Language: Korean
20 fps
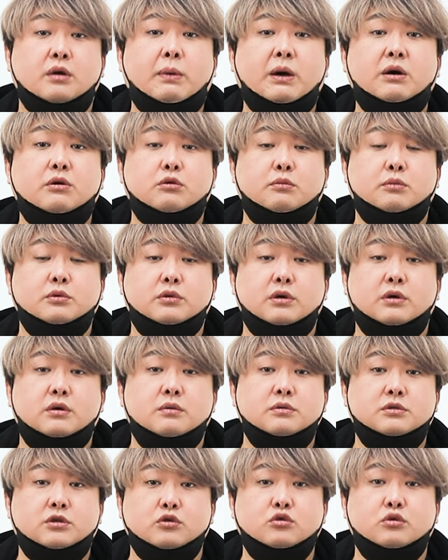
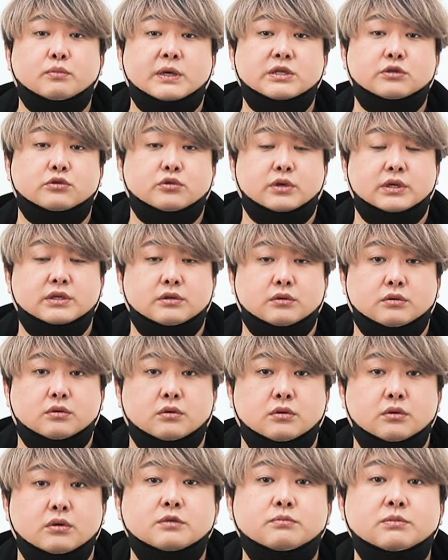서방으로부터 전수받을 수가
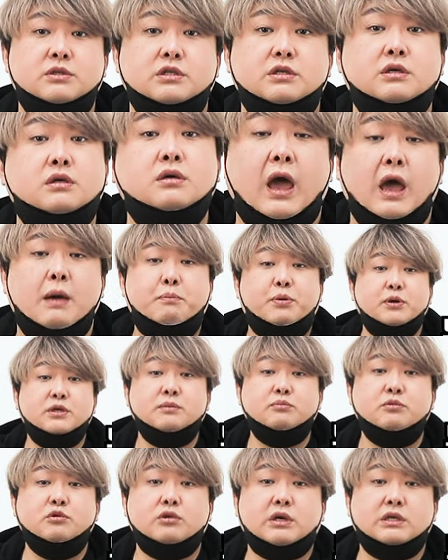있었고 심지어
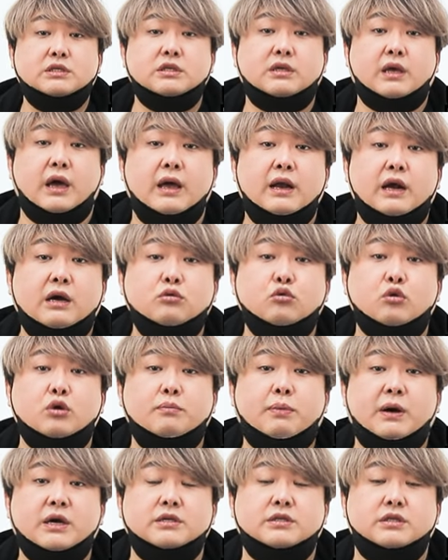F-16까지 대량
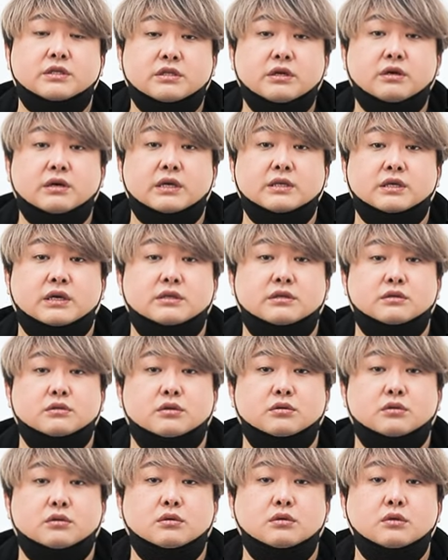도입하기 직전까지 갔을
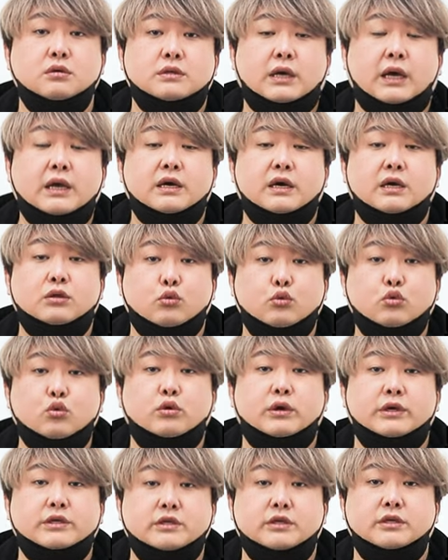정도로 사이가
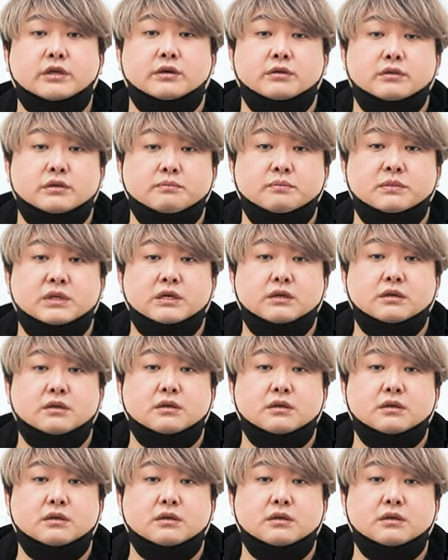돈독해지게 되었습니다.